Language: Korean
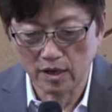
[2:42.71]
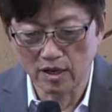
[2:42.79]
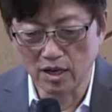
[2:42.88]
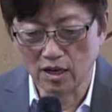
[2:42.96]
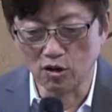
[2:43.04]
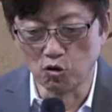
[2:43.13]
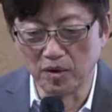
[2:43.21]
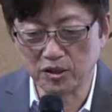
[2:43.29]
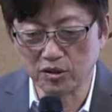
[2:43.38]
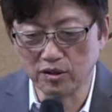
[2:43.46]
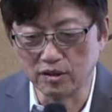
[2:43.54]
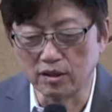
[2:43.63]
그
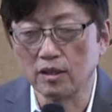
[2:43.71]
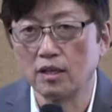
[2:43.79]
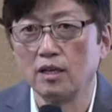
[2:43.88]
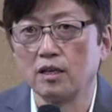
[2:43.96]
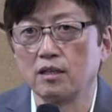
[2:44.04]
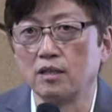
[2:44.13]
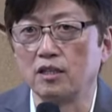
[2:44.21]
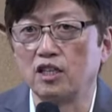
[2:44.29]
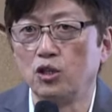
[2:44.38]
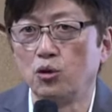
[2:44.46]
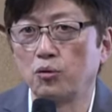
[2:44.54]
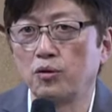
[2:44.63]
로마서는 그
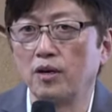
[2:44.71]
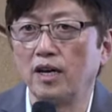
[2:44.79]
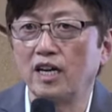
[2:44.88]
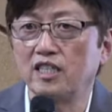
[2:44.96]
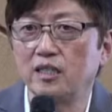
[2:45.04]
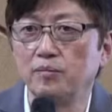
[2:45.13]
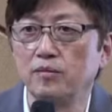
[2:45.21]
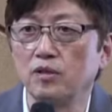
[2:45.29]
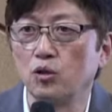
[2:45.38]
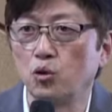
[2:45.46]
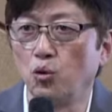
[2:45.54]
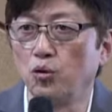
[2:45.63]
기독교의 핵심
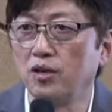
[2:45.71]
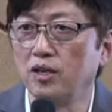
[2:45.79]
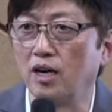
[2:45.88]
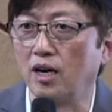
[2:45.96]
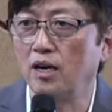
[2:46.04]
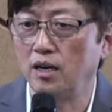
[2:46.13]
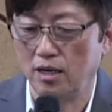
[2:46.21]
교리가